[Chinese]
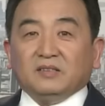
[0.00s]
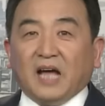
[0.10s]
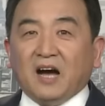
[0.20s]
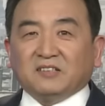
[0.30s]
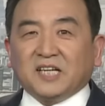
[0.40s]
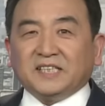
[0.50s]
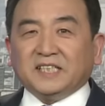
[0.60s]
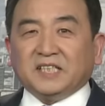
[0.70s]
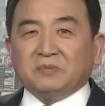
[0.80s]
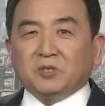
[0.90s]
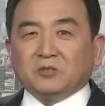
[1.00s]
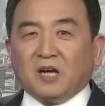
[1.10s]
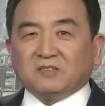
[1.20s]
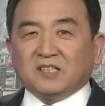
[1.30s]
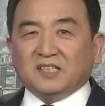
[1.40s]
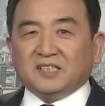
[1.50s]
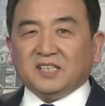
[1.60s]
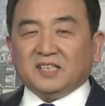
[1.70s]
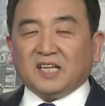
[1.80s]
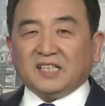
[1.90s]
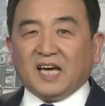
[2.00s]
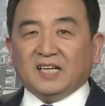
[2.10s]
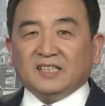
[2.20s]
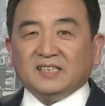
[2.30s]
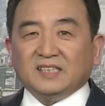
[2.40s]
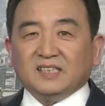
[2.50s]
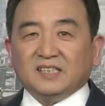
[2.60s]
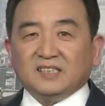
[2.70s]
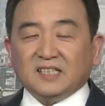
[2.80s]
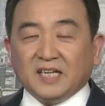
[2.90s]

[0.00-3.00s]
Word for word: 那好，这期节目就到这里，谢谢大家，再